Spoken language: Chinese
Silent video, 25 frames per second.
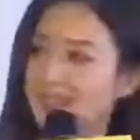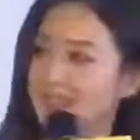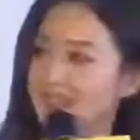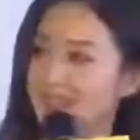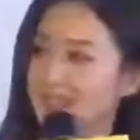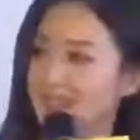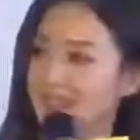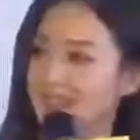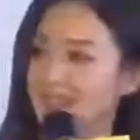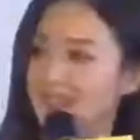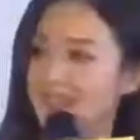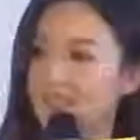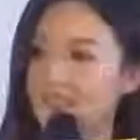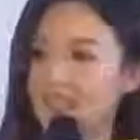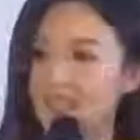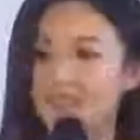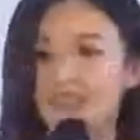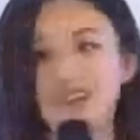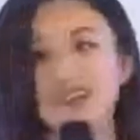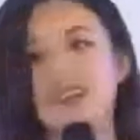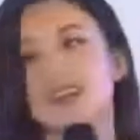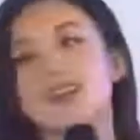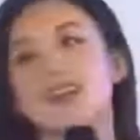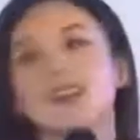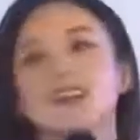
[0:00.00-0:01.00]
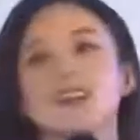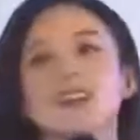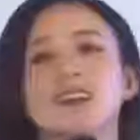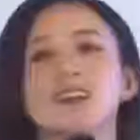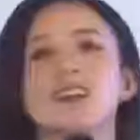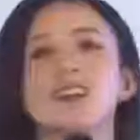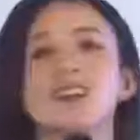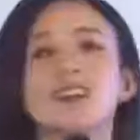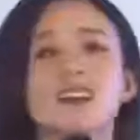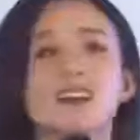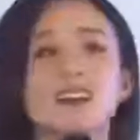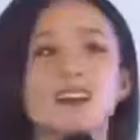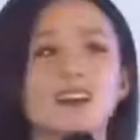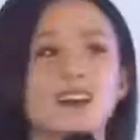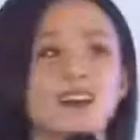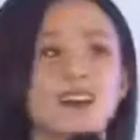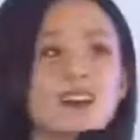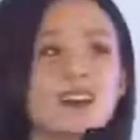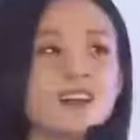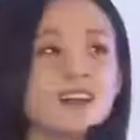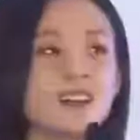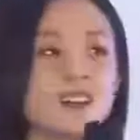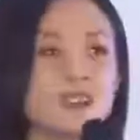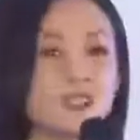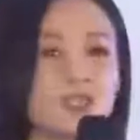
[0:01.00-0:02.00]
把自己整得疲惫不堪，实在
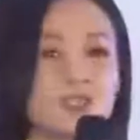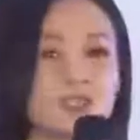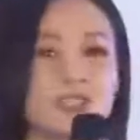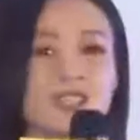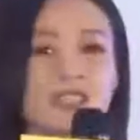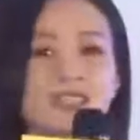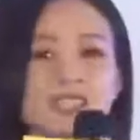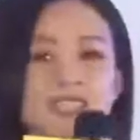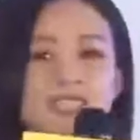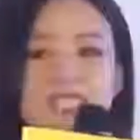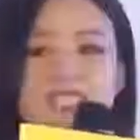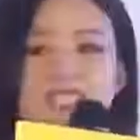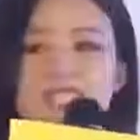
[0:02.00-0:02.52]
不值。希望